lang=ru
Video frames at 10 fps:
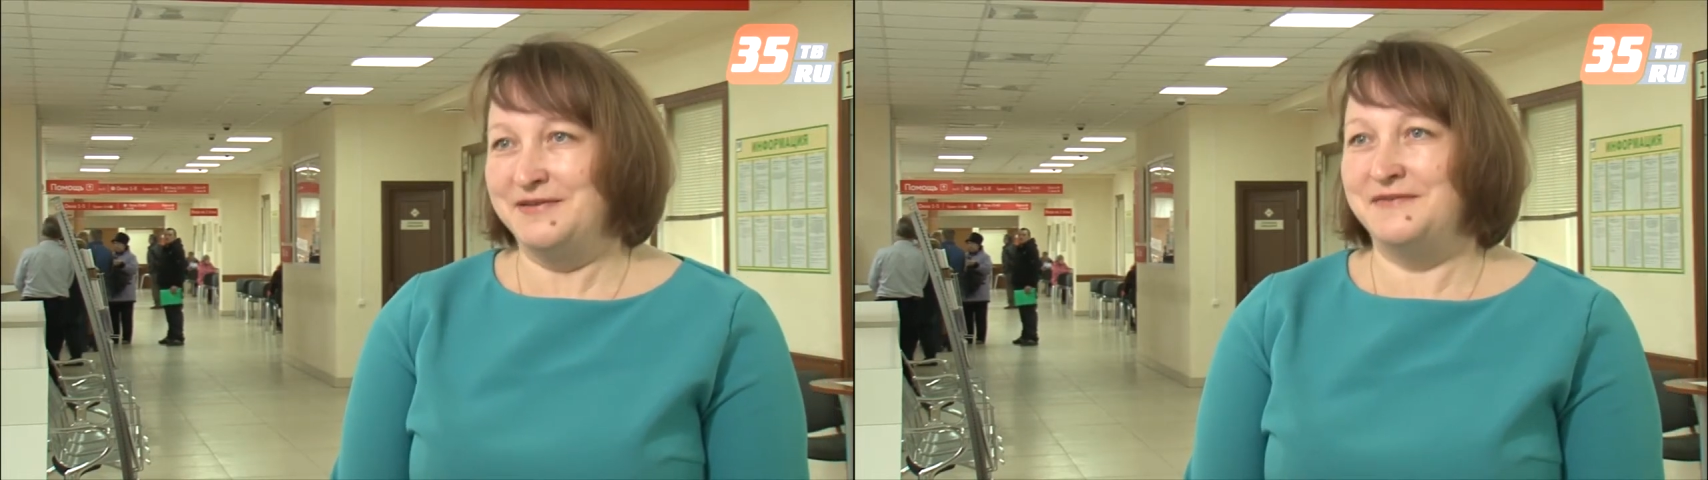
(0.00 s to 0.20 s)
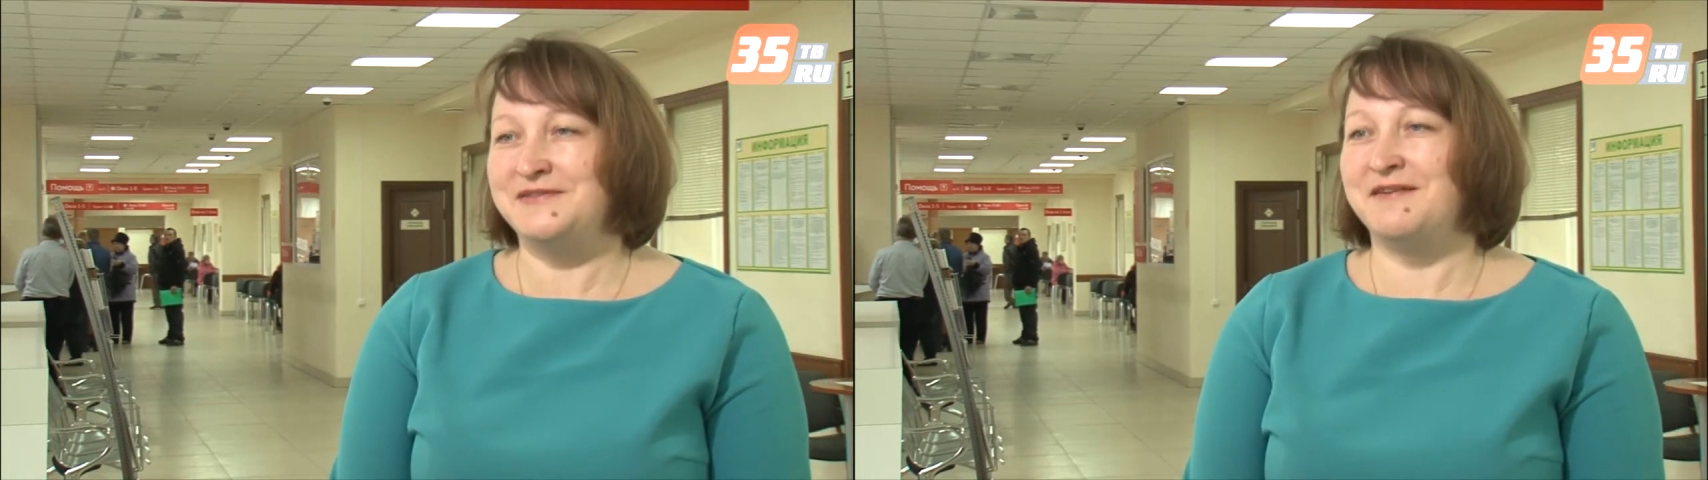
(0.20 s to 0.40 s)

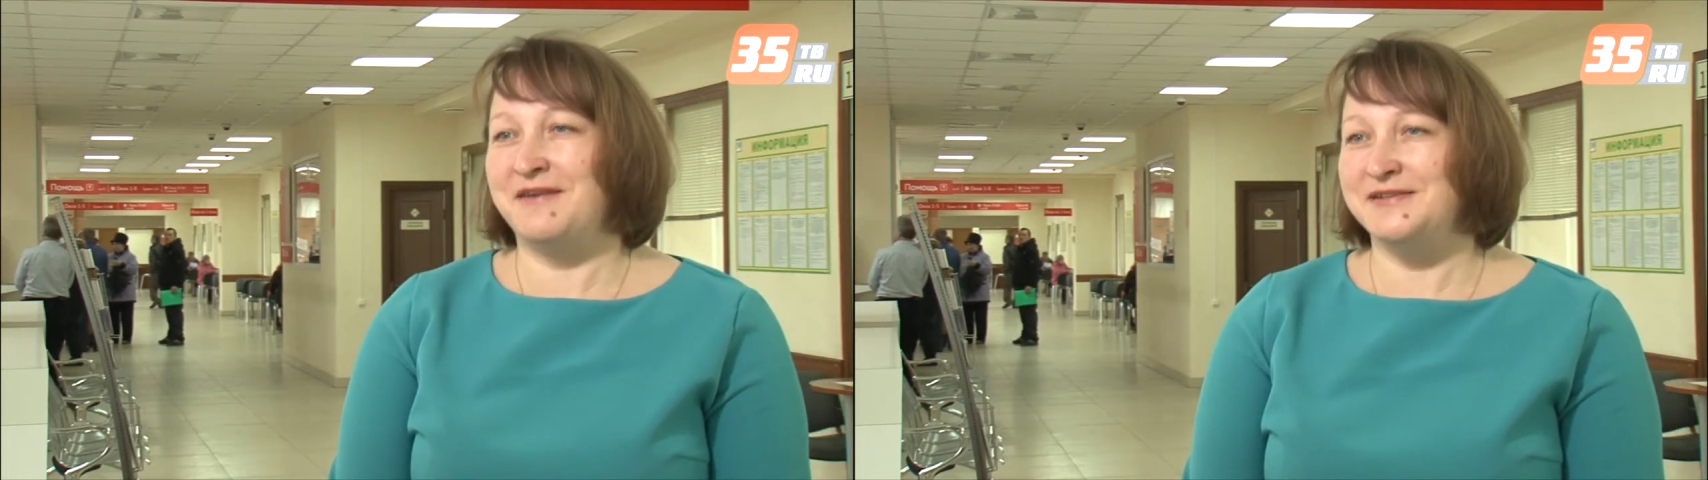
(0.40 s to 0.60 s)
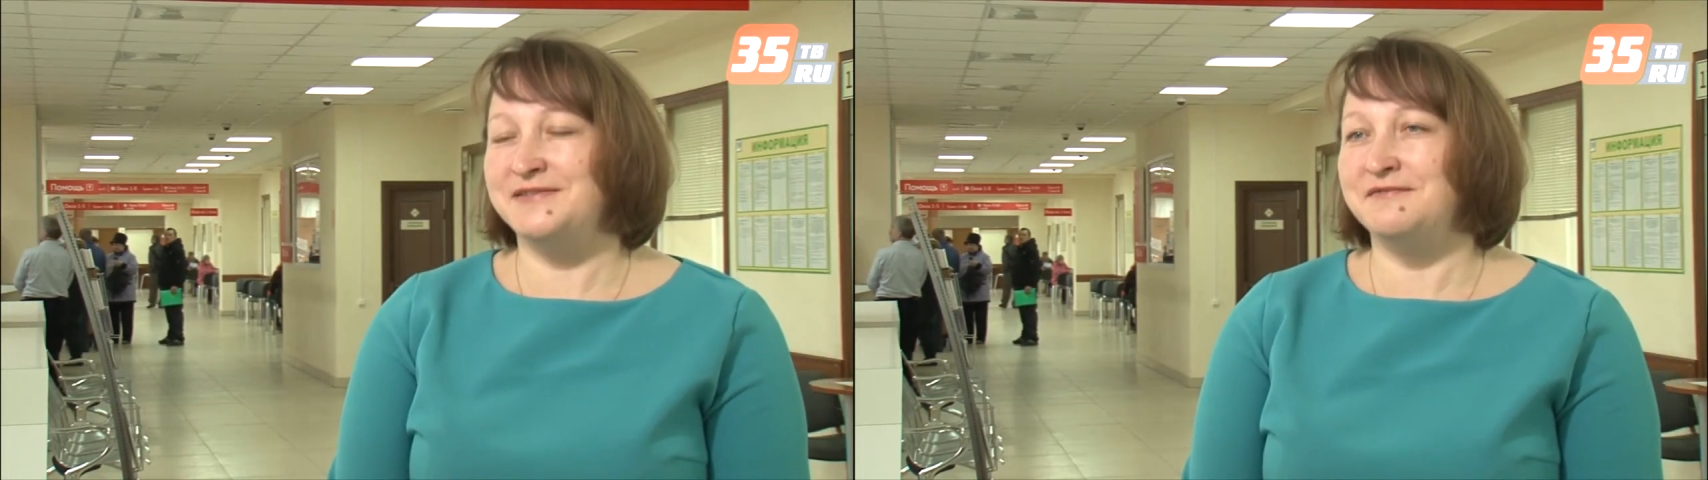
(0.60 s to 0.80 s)
не
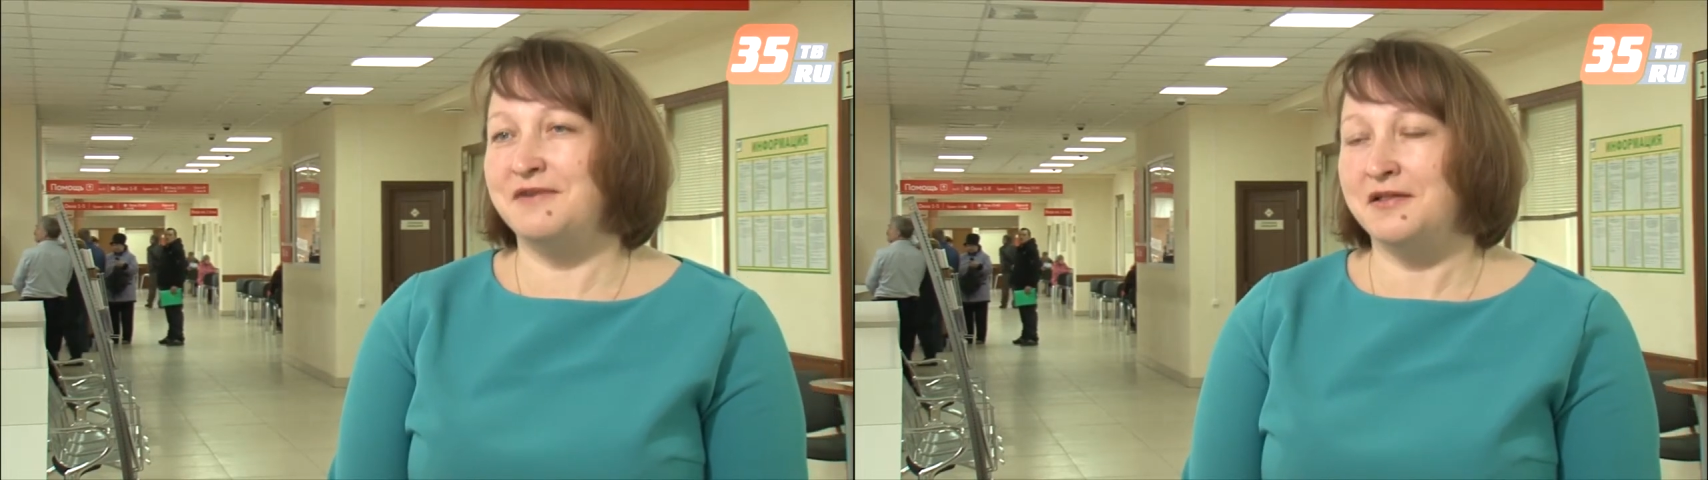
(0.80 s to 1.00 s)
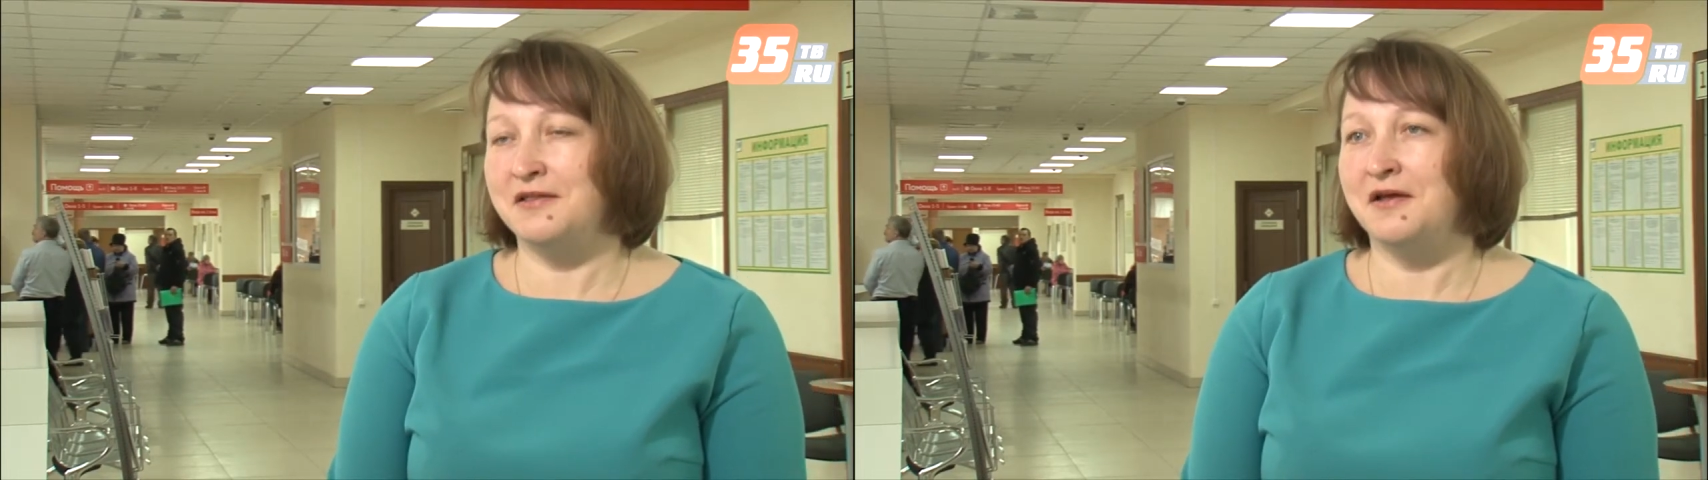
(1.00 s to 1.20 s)
вставая с
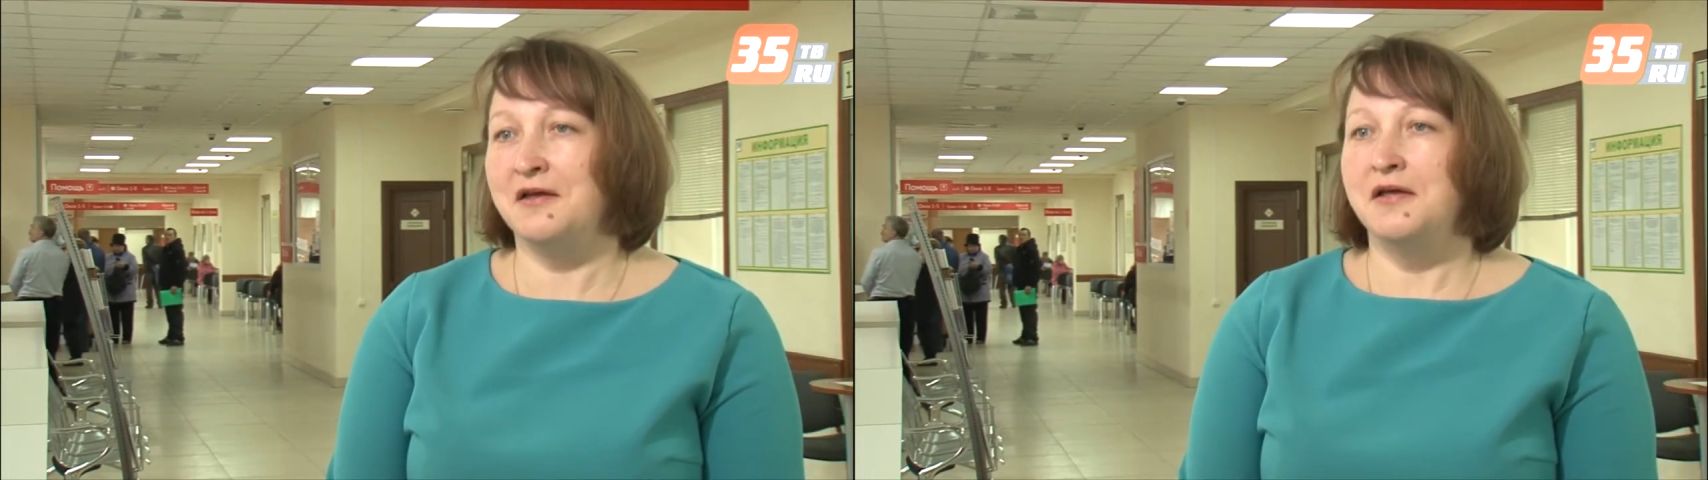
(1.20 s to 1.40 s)
дивана.